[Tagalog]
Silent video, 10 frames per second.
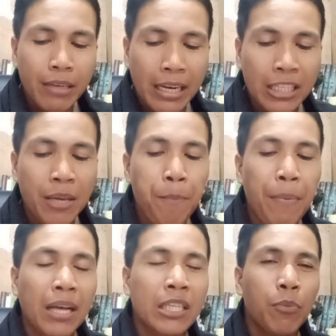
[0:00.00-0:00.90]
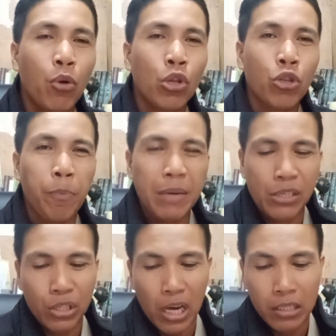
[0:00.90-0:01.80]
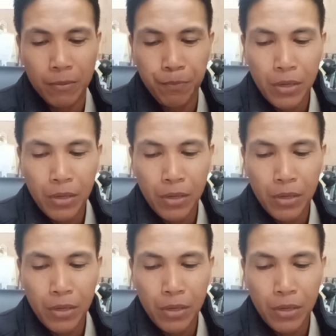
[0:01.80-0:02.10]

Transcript: it is impossible to please God.